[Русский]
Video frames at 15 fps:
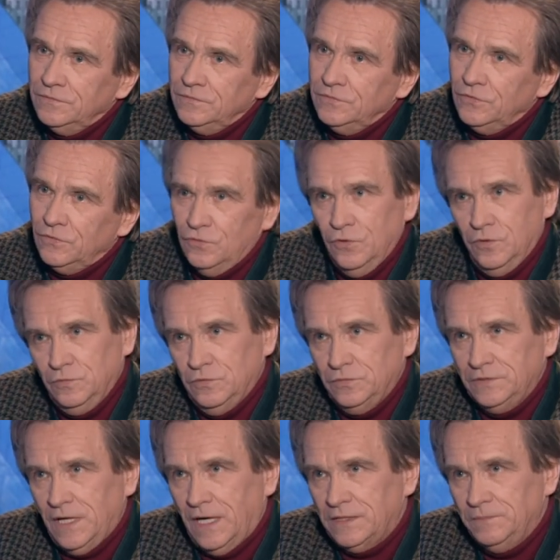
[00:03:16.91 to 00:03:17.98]
другому
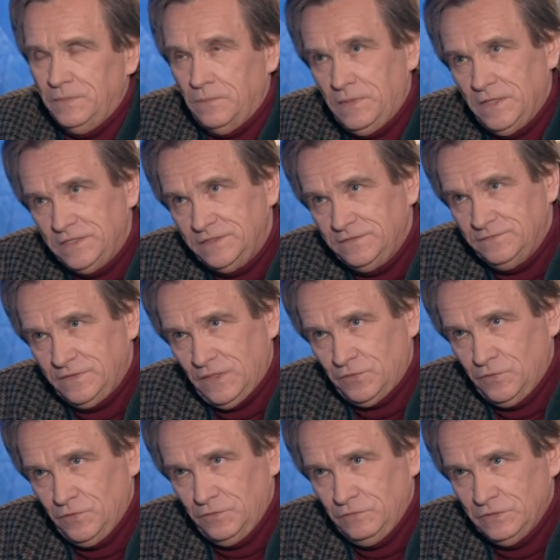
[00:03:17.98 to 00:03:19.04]
так попасть в
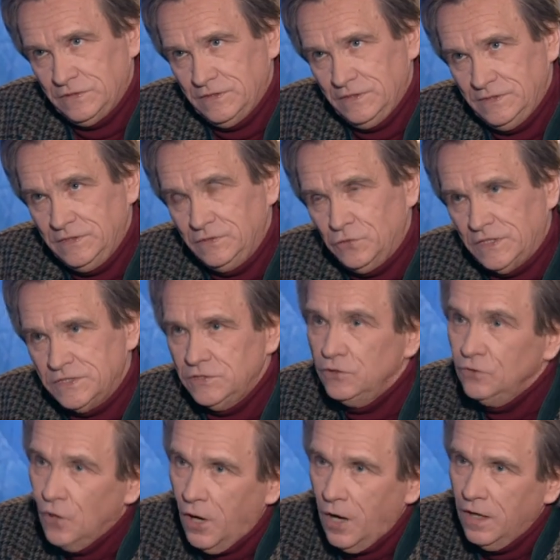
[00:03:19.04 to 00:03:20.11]
такую вот ситуацию.
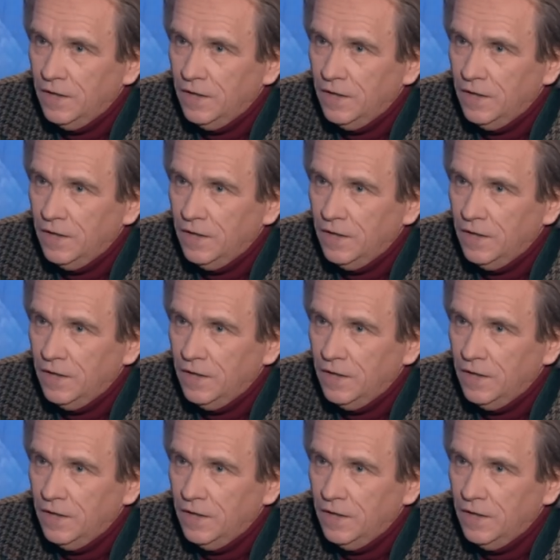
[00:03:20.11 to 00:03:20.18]
Но